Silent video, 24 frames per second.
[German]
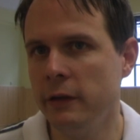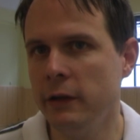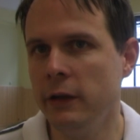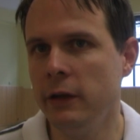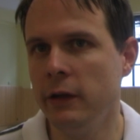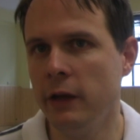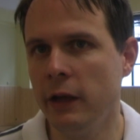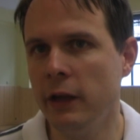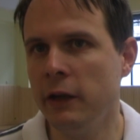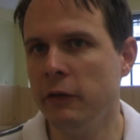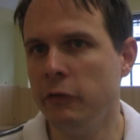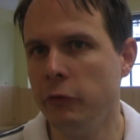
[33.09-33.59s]

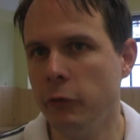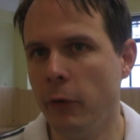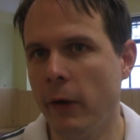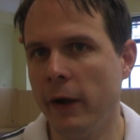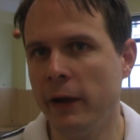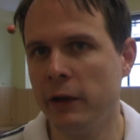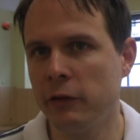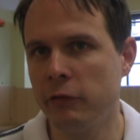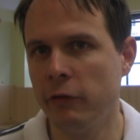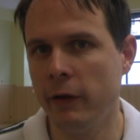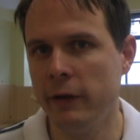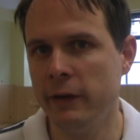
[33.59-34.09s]
die
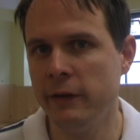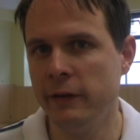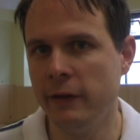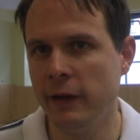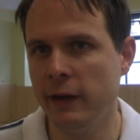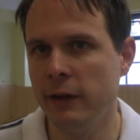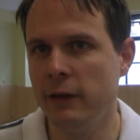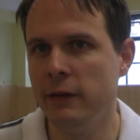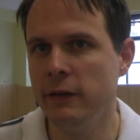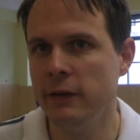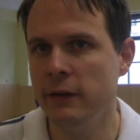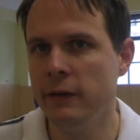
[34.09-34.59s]
individuellen
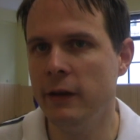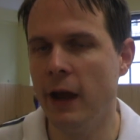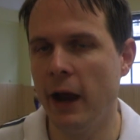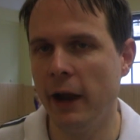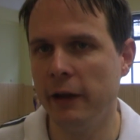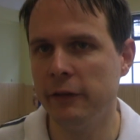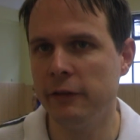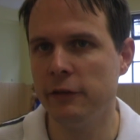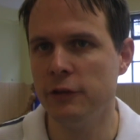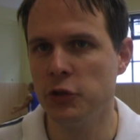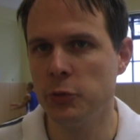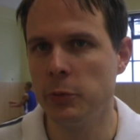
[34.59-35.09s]
Qualitäten, die die
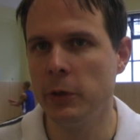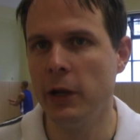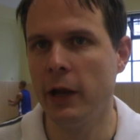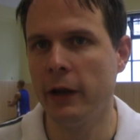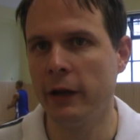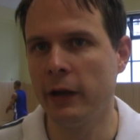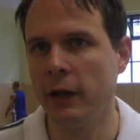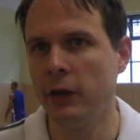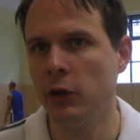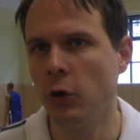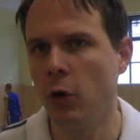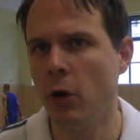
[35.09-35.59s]
einzelnen
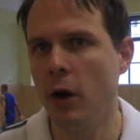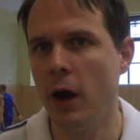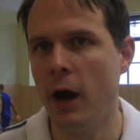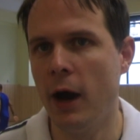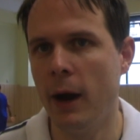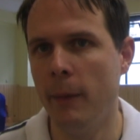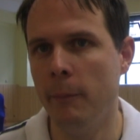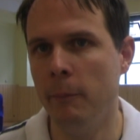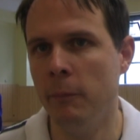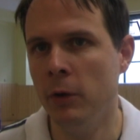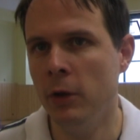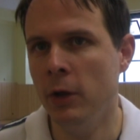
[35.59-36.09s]
Spieler dann doch
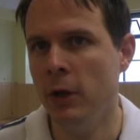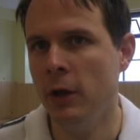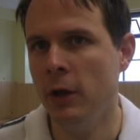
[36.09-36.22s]
haben.